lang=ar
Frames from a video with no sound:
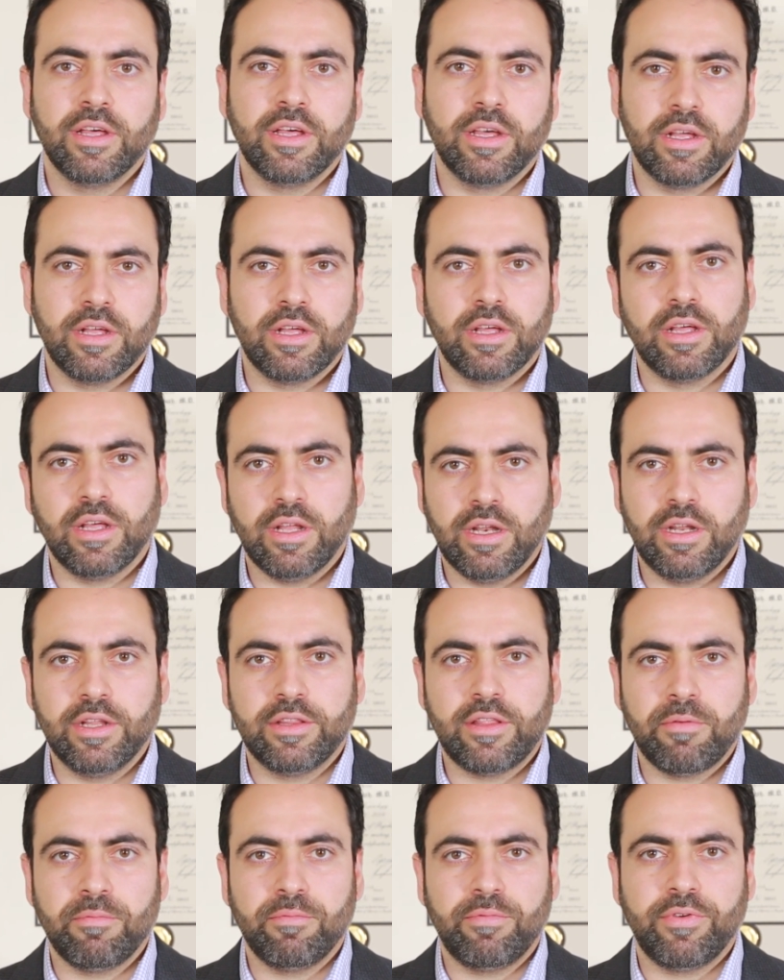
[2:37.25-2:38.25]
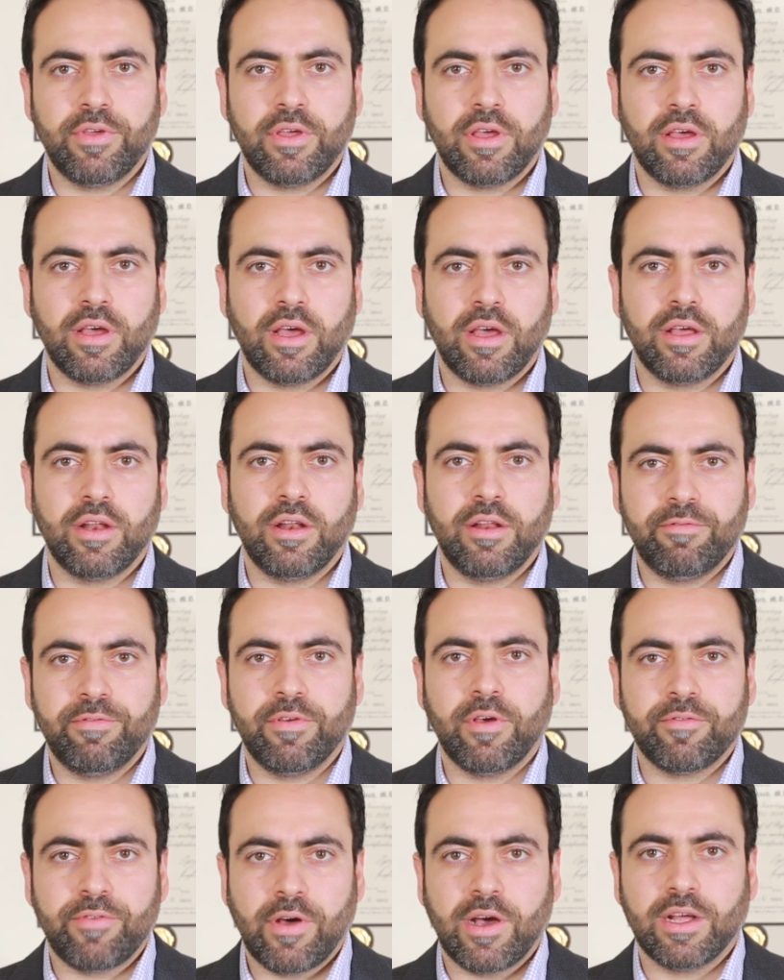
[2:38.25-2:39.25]
آه، اللي تم فيها اللي
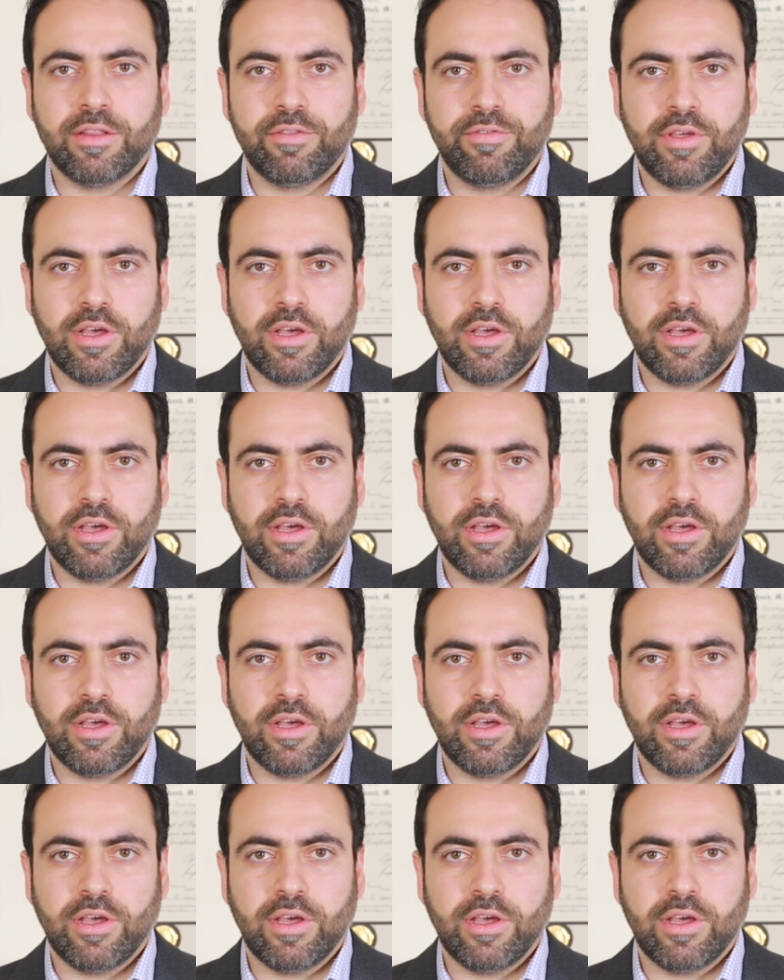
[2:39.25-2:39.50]
فقد